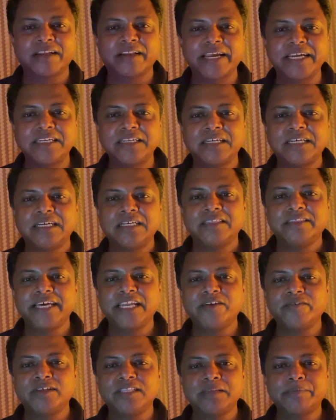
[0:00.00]
ரைட்
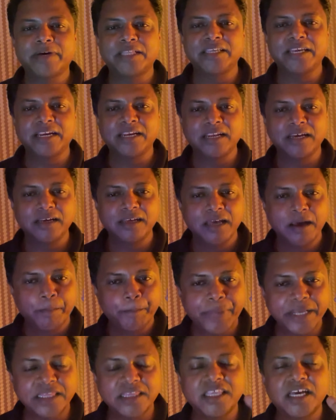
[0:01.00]
தென் வந்து பார்த்தீங்கன்னா
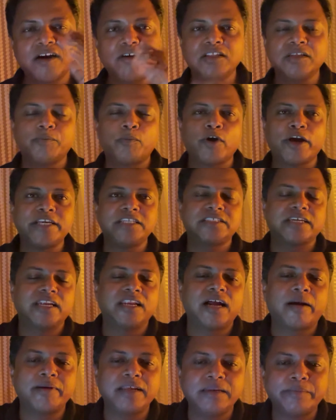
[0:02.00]
பத்தாவது பாயிண்ட்
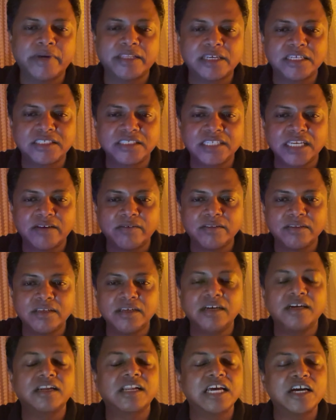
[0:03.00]
என்ன அப்படின்னு பார்த்தாச்சுன்னா
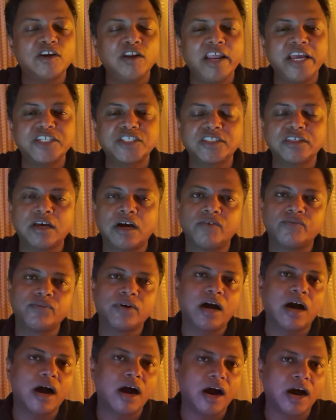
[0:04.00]
வந்து ரெகுலேஷன் ஆஃப்
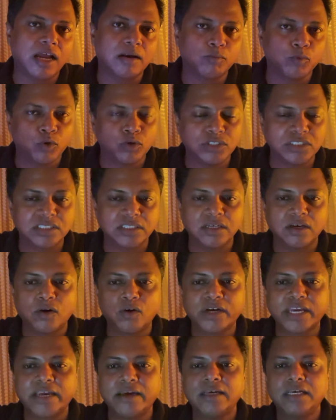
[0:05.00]
ஹார்மோன்ஸ்
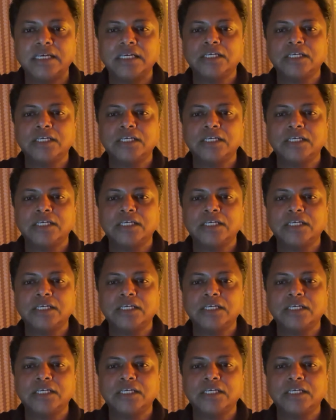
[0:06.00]
ஓகே